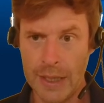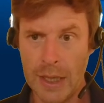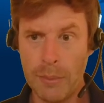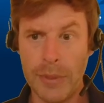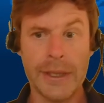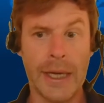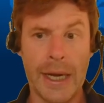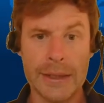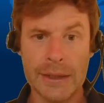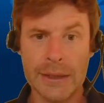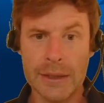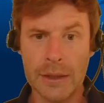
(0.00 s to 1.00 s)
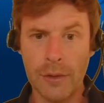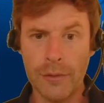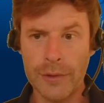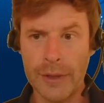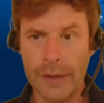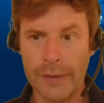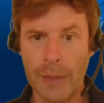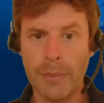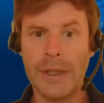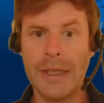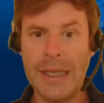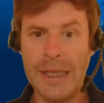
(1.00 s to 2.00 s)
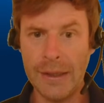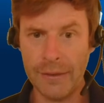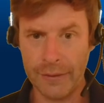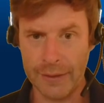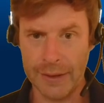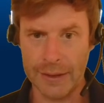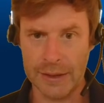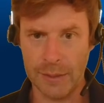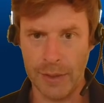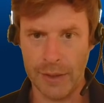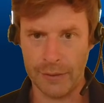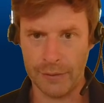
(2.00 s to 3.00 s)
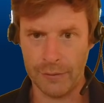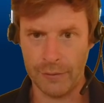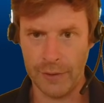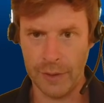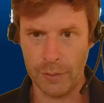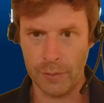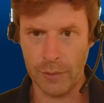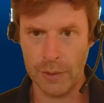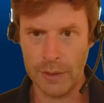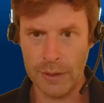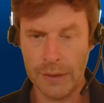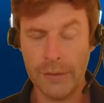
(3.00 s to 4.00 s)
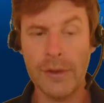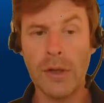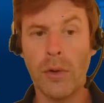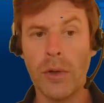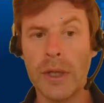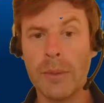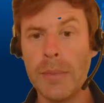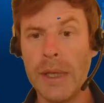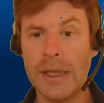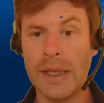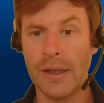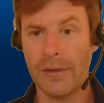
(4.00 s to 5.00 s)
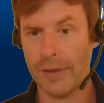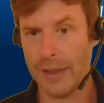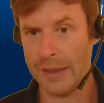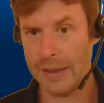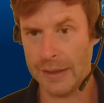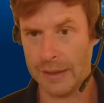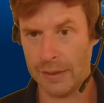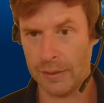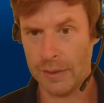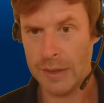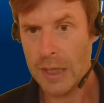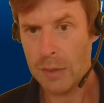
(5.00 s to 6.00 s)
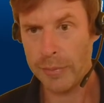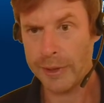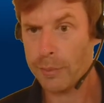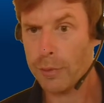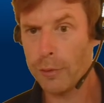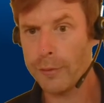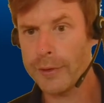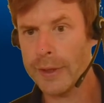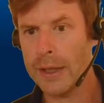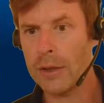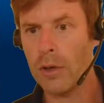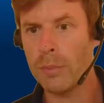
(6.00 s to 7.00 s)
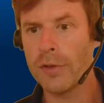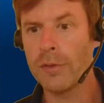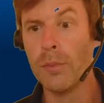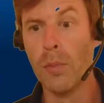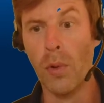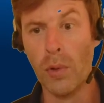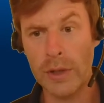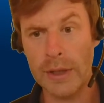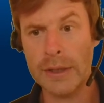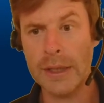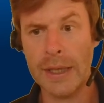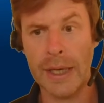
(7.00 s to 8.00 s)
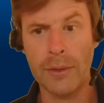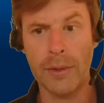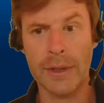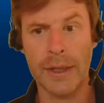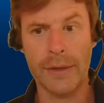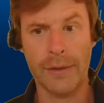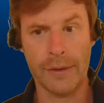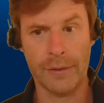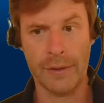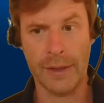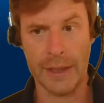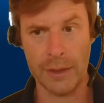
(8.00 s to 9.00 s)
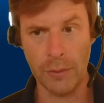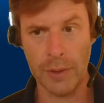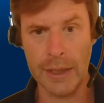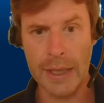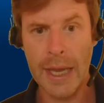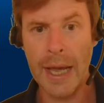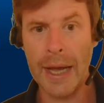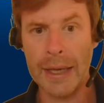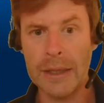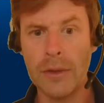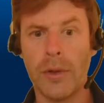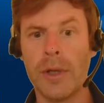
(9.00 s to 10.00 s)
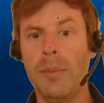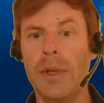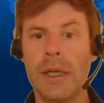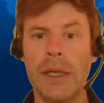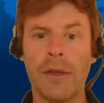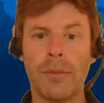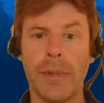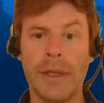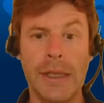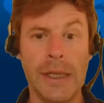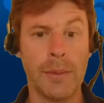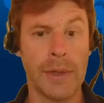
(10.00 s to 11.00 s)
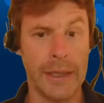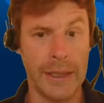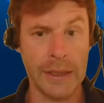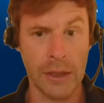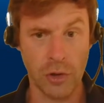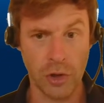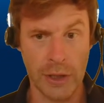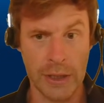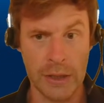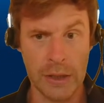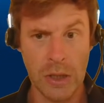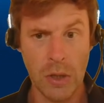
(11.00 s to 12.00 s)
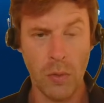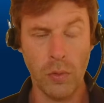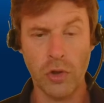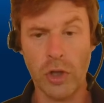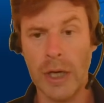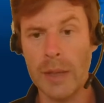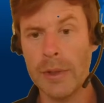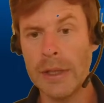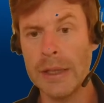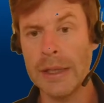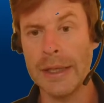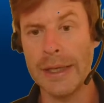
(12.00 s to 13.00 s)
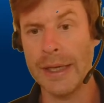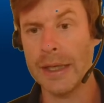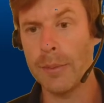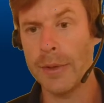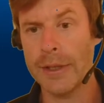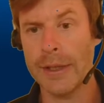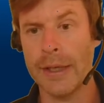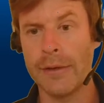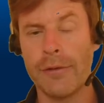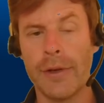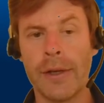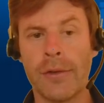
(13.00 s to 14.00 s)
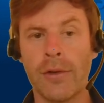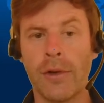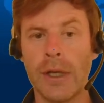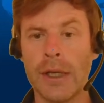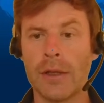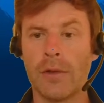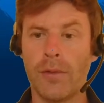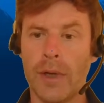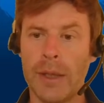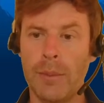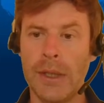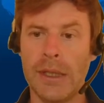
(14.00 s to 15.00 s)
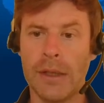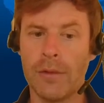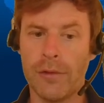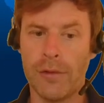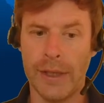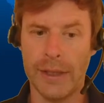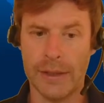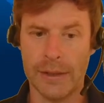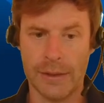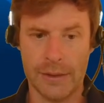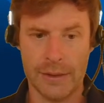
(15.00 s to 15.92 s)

Bitte achtet darauf, dass ab Dienstag, dem 1. Februar, sich eure Meetings ändern. Bitte prüft nach, ob Montag, den 31. Januar, alle neuen Meetings bei dir im Kalender stehen und schreibe den Lehrer bitte an, falls noch irgendwo ein Meeting fehlt.